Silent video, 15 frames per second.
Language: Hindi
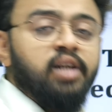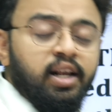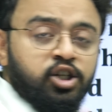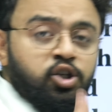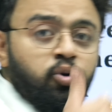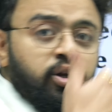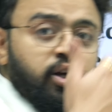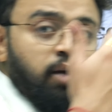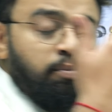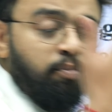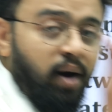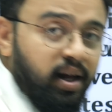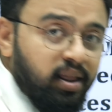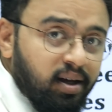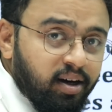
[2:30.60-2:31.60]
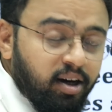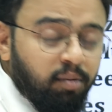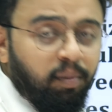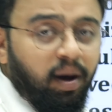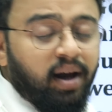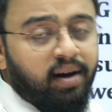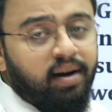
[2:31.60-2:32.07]
सिलेक्शन होने के बाद अगर
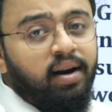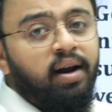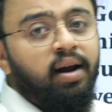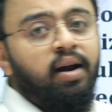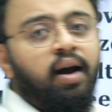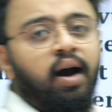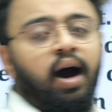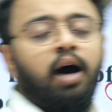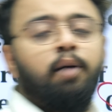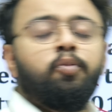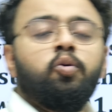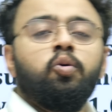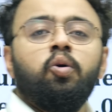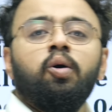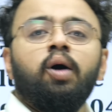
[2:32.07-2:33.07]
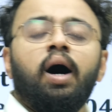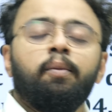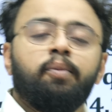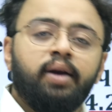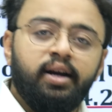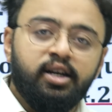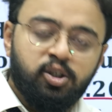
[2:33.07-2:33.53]
बैंक ने आपको
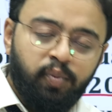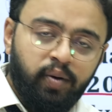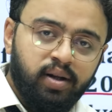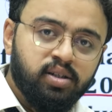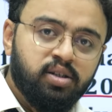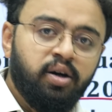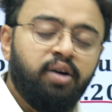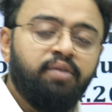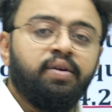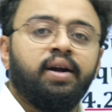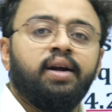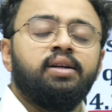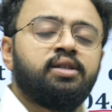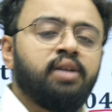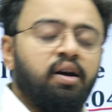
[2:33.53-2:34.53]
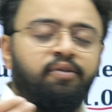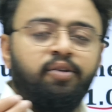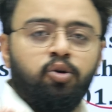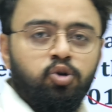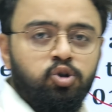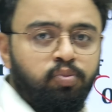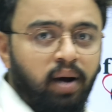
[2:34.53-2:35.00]
आपके एक्सपीरियंस सर्टिफिकेट्स या
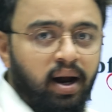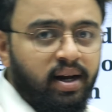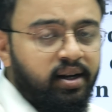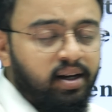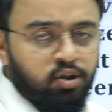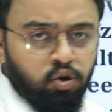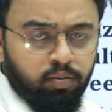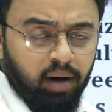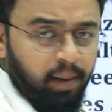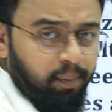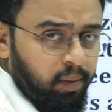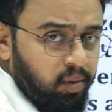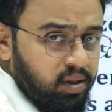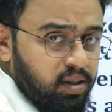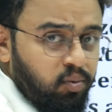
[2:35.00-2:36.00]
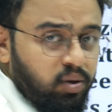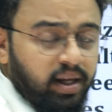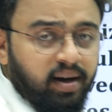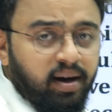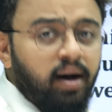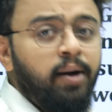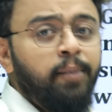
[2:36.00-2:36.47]
फिर कुछ बैंक के जो भी आपने मेरे वो
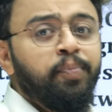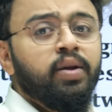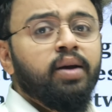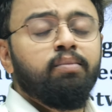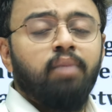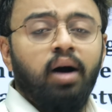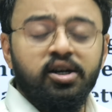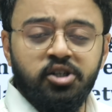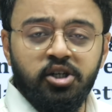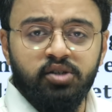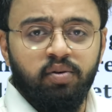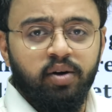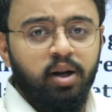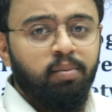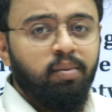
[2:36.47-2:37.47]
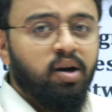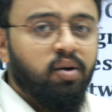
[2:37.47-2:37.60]
देखा मार्कशीट्स वगैरह